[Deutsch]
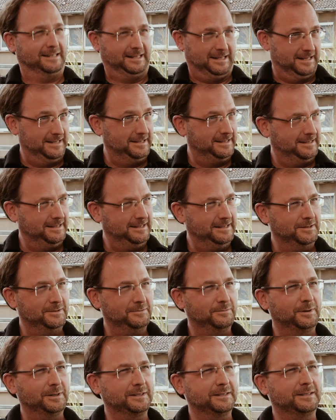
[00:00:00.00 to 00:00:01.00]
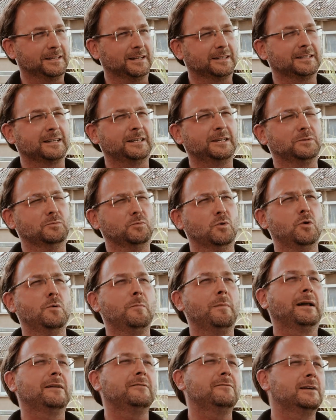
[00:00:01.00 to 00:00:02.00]
als Kind-Kind wollte ich tatsächlich
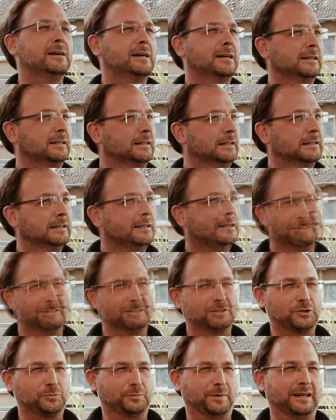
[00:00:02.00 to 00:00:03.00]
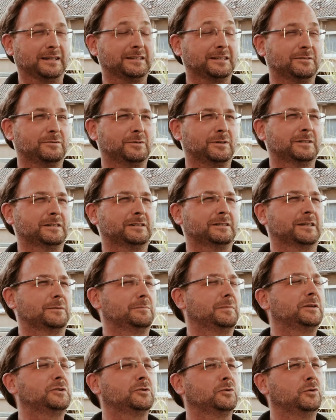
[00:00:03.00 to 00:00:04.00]
Müllmann werden. Äh, später wollte ich
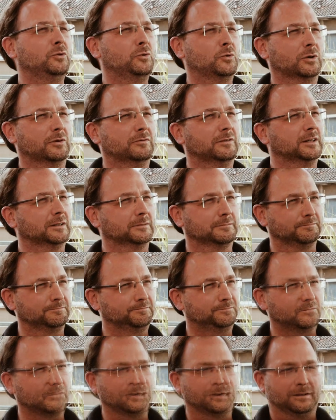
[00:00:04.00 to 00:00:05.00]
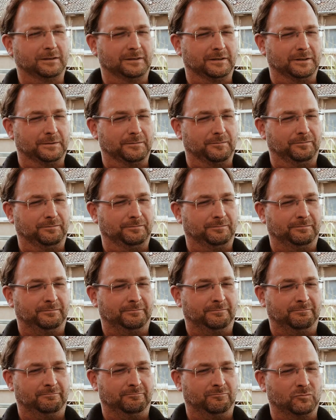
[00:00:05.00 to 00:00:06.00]
dann Meteorologe werden. Und ähm,
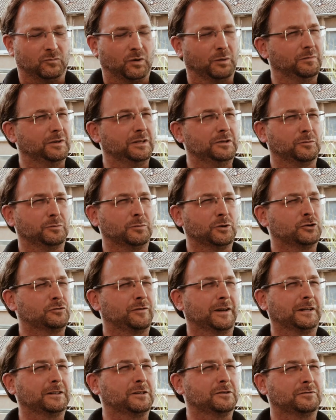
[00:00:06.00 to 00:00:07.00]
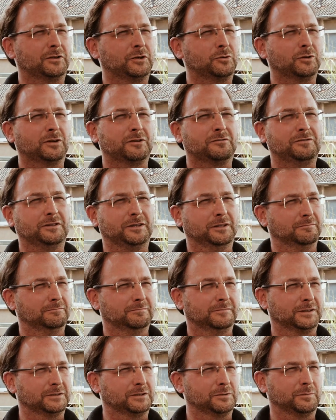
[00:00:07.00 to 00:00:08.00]
dann bin ich umgeschwenkt auf
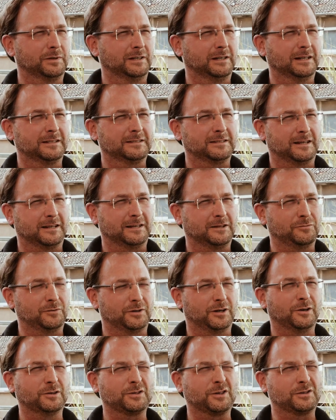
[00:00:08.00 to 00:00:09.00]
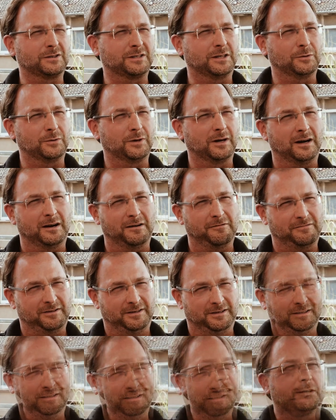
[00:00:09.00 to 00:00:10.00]
Geografie. Also ich bin letztendlich von Haus aus
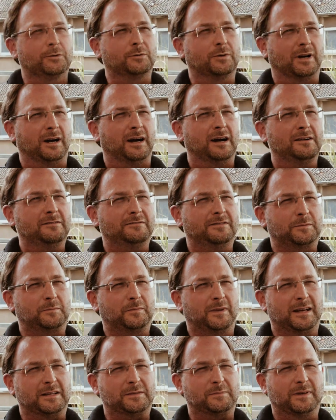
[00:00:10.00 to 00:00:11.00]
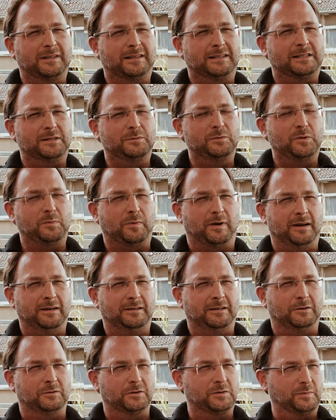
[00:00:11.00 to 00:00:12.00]
Geograf. Als Geograf hat man erstmal eine ziemlich
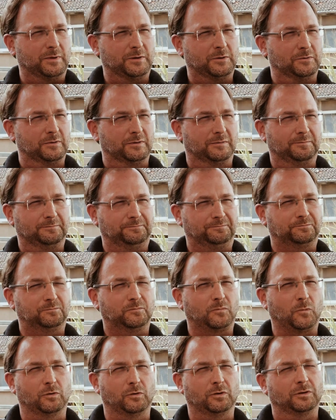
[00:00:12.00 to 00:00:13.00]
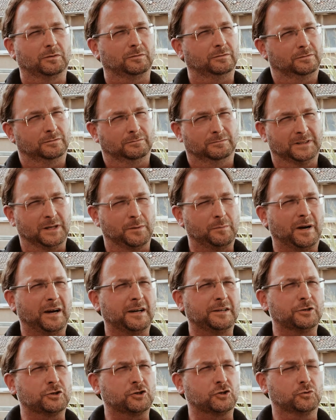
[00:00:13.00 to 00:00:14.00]
breite Ausbildung oder ein sehr
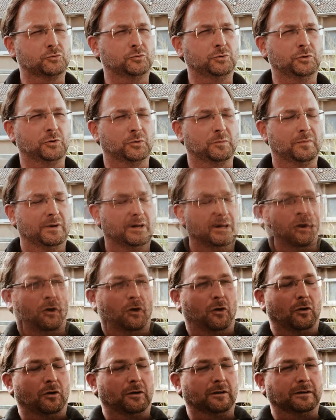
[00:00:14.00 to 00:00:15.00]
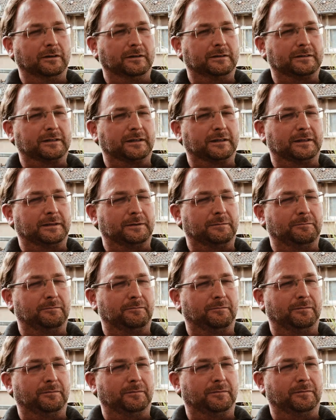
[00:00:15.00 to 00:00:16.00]
breites Studium. Und
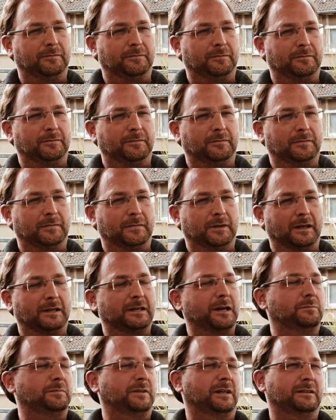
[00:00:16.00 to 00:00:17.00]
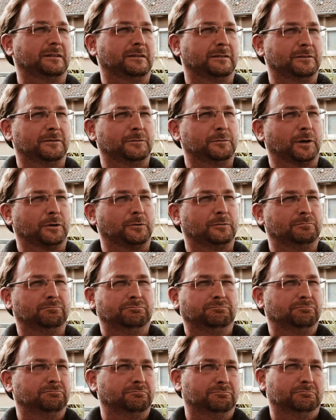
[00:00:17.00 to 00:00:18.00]
ähm, ich habe dann über
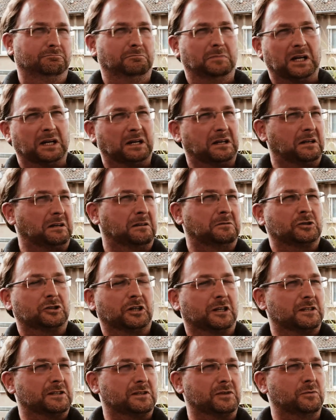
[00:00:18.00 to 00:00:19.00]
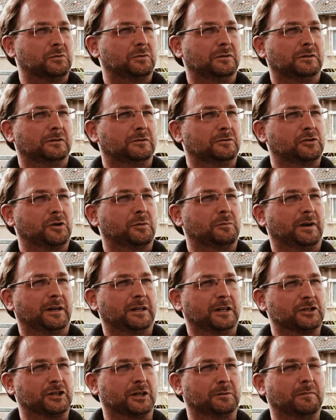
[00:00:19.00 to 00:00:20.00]
mehrere Stationen einen Job
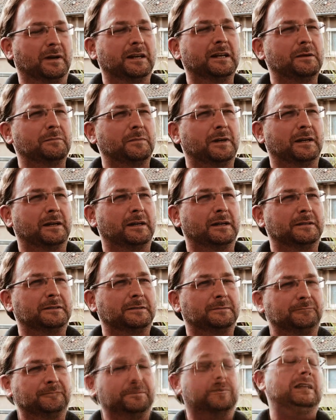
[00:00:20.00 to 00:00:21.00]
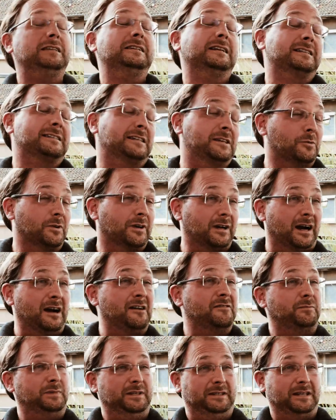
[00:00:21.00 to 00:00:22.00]
bei der Stadt Mannheim gekriegt. Jetzt bin ich als
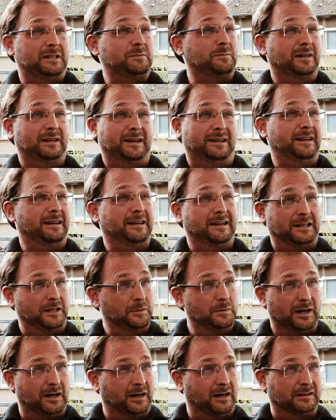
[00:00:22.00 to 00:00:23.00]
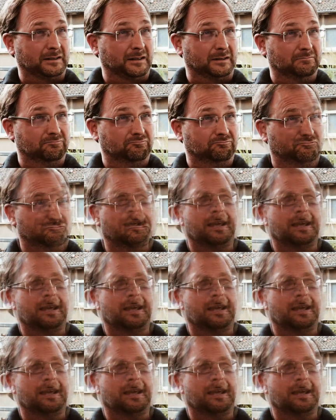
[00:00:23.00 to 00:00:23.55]
Geograf bin ich erstmal kein Energieberater.